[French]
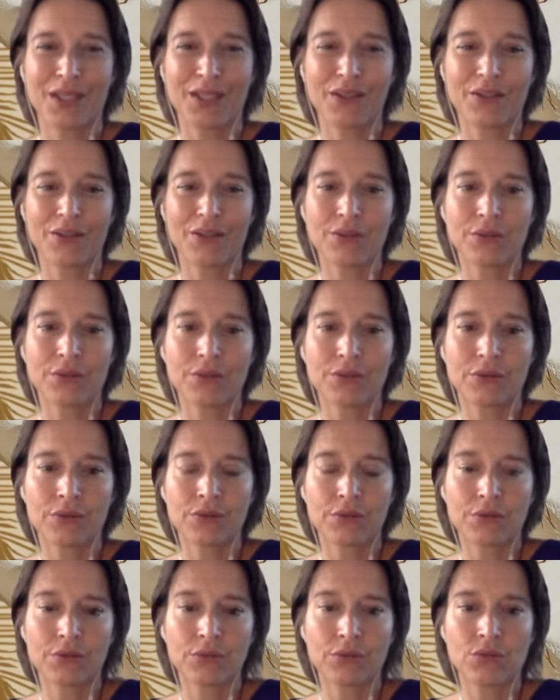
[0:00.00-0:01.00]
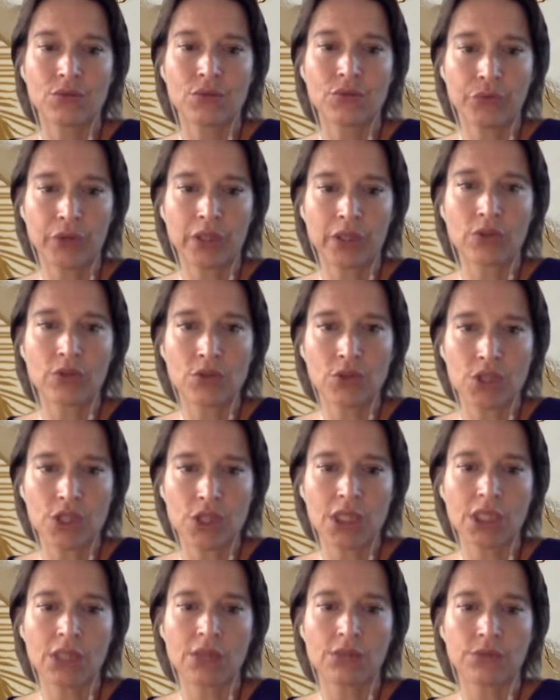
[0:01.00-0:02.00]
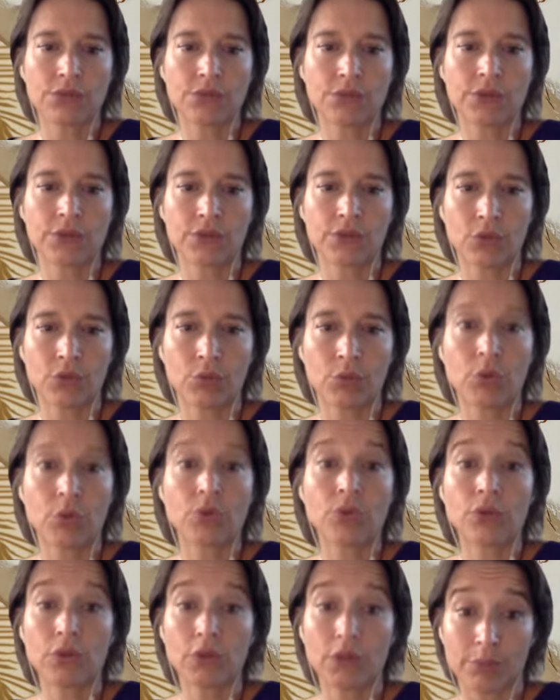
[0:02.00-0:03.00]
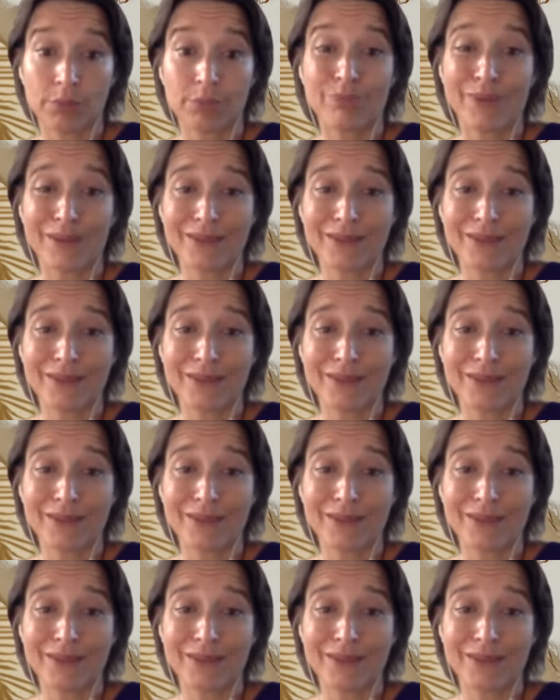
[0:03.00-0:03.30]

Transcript: euh, que se faire coacher quand on est entrepreneur et